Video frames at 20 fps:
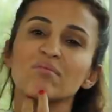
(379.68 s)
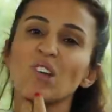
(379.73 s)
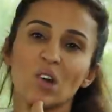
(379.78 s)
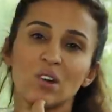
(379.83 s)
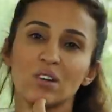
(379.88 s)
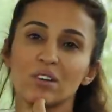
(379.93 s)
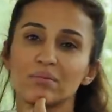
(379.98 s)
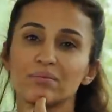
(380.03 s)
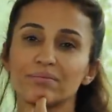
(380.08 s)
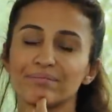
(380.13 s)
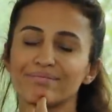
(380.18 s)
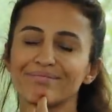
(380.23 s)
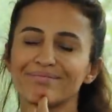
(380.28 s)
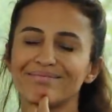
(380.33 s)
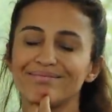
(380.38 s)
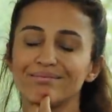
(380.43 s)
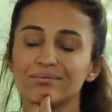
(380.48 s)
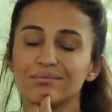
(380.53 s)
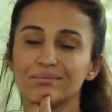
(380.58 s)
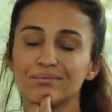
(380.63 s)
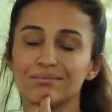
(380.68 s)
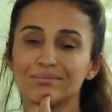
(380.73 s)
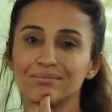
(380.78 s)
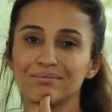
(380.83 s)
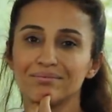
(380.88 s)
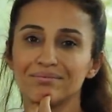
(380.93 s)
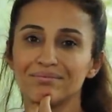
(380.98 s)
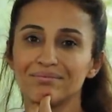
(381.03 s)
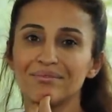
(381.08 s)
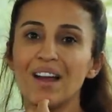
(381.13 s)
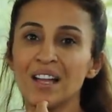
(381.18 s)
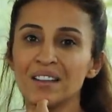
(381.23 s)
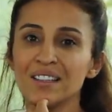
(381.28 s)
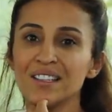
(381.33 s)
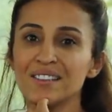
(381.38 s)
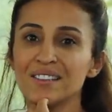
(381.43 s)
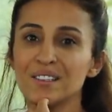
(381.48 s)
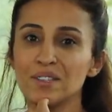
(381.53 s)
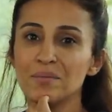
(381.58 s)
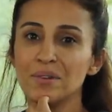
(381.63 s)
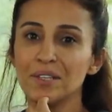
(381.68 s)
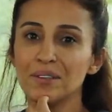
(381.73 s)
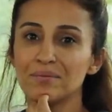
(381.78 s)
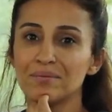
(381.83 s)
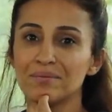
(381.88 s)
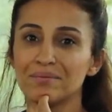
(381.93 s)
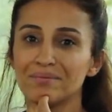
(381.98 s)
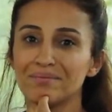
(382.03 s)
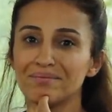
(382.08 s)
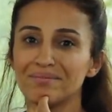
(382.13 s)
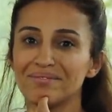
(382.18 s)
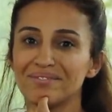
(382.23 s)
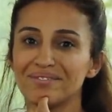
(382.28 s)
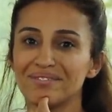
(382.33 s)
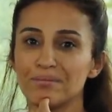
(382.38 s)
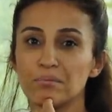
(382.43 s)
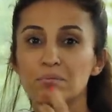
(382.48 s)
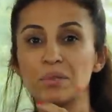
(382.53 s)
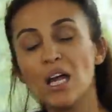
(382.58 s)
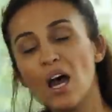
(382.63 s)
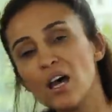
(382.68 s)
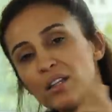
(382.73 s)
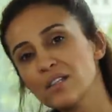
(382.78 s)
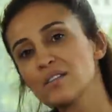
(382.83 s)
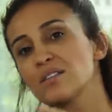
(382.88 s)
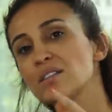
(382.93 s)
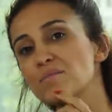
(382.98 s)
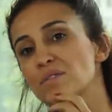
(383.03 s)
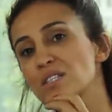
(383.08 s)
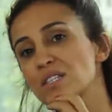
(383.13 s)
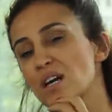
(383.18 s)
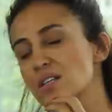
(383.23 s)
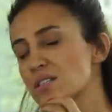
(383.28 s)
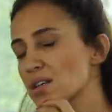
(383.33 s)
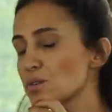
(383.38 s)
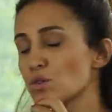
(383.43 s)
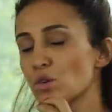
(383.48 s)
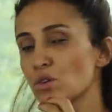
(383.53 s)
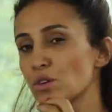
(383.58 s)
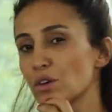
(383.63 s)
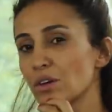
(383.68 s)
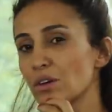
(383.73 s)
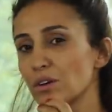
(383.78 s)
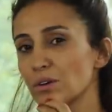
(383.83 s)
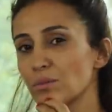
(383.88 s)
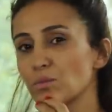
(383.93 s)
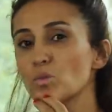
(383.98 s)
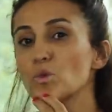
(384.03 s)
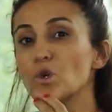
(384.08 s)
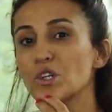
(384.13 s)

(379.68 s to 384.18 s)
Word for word: Yok. Anladın değil mi? Bir daha anlatırım istersen sorun yok.